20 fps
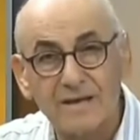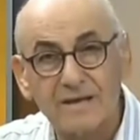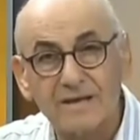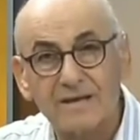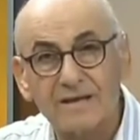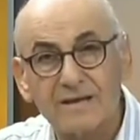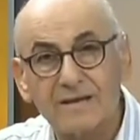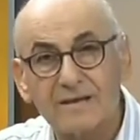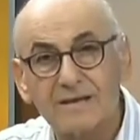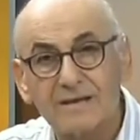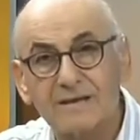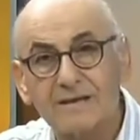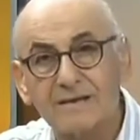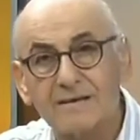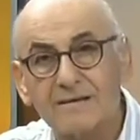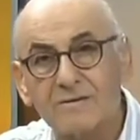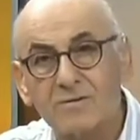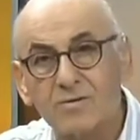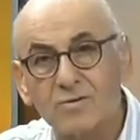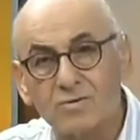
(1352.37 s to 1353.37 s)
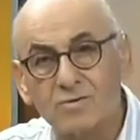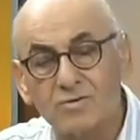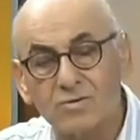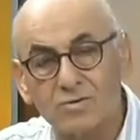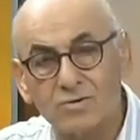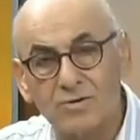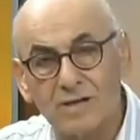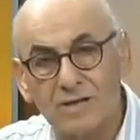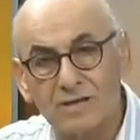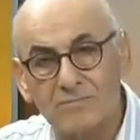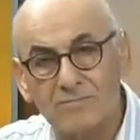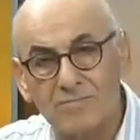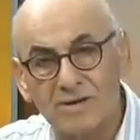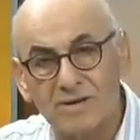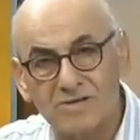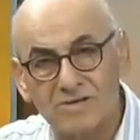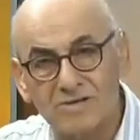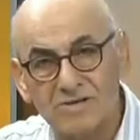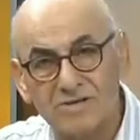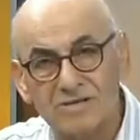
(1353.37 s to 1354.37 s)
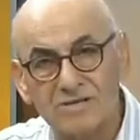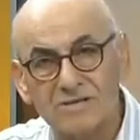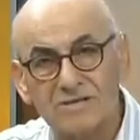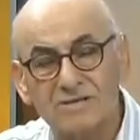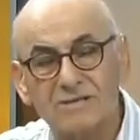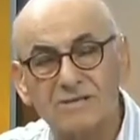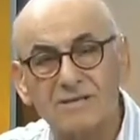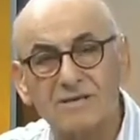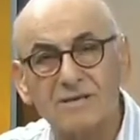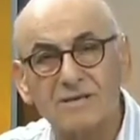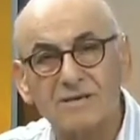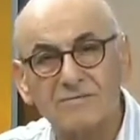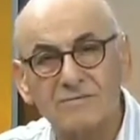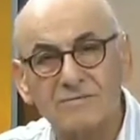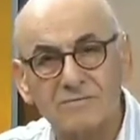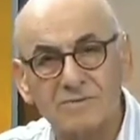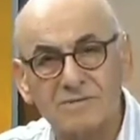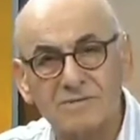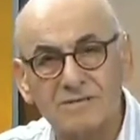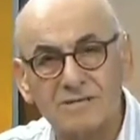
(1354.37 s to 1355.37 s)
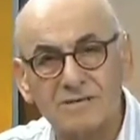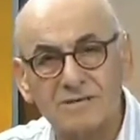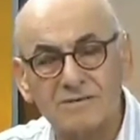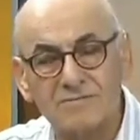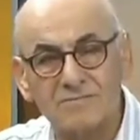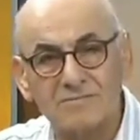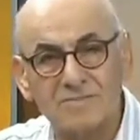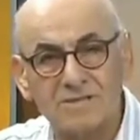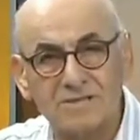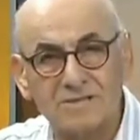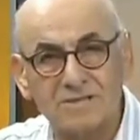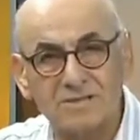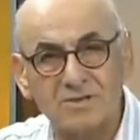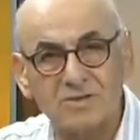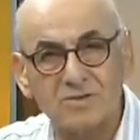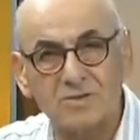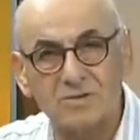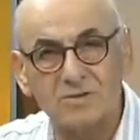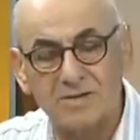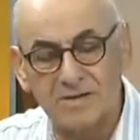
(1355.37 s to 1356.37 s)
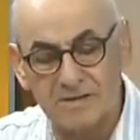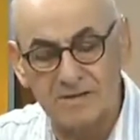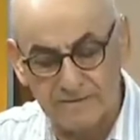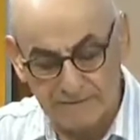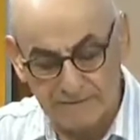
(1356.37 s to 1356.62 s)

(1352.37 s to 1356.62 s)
E, konutlar başlasın ve biz de bir sene sonra